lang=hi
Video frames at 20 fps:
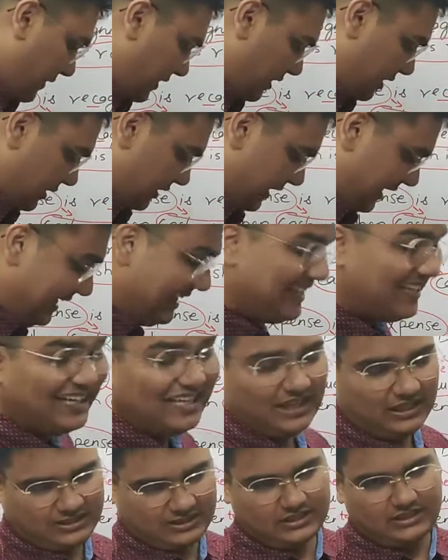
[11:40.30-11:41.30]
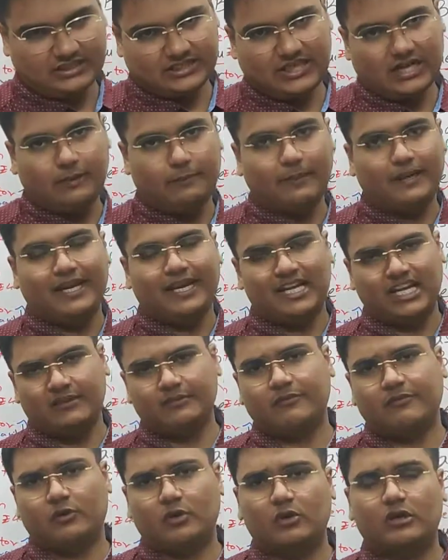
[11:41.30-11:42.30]
पर इंडिया जहां पे इंडिया
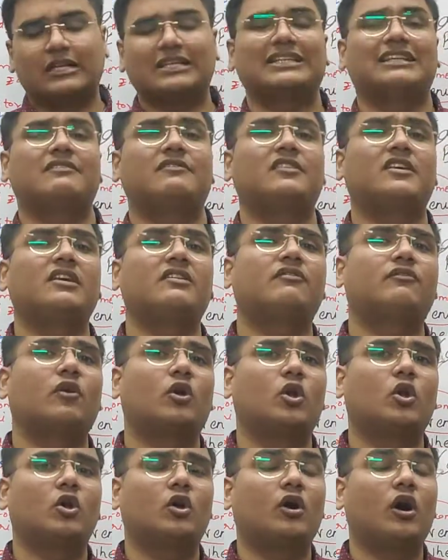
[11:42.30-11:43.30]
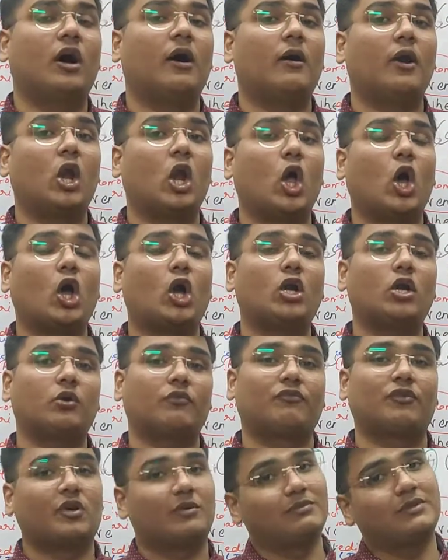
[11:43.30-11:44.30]
में फॉलो करते हैं वी फॉलो अ लॉट
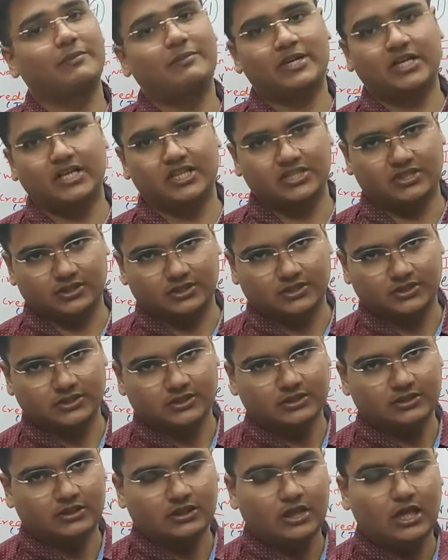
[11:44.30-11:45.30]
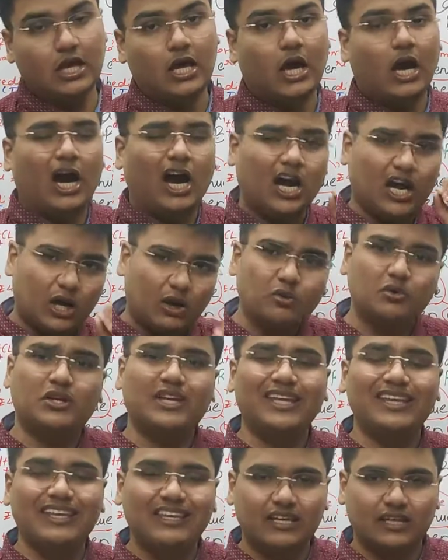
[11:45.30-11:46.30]
फ्रॉम द ब्रिटिशर्स
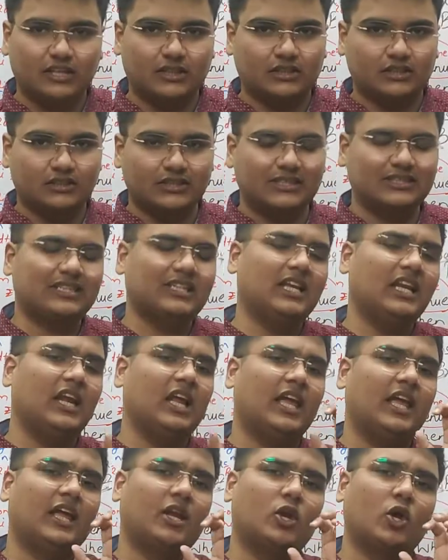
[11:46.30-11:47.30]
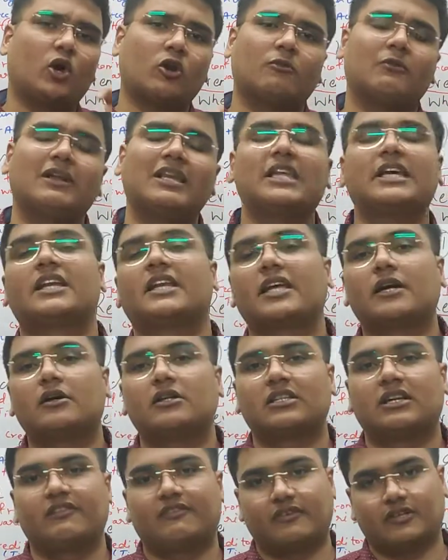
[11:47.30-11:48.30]
अकाउंटिंग ईयर जैसे एक नॉर्मल ईयर क्या
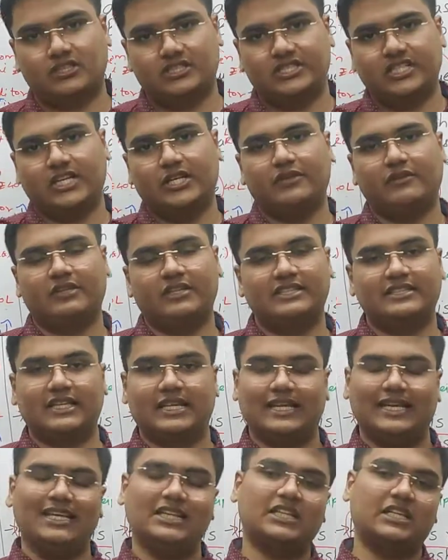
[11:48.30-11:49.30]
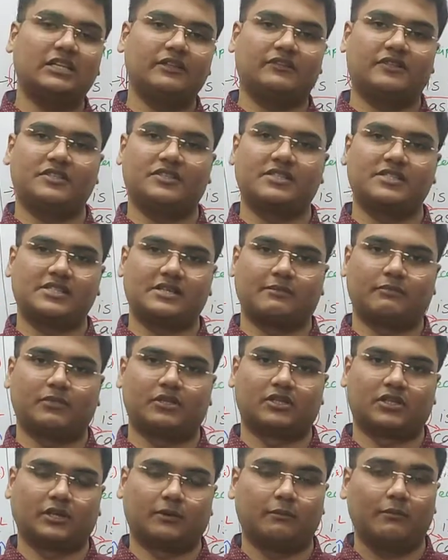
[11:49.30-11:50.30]
होता है फर्स्ट जनवरी से लेकर थर्टी फर्स्ट दिसंबर
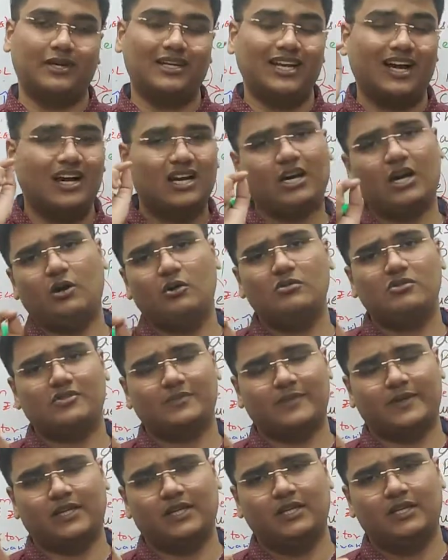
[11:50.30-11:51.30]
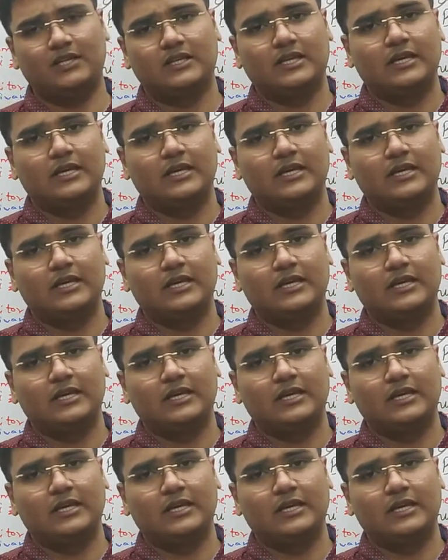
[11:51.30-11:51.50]
तक बट अकाउंट्स में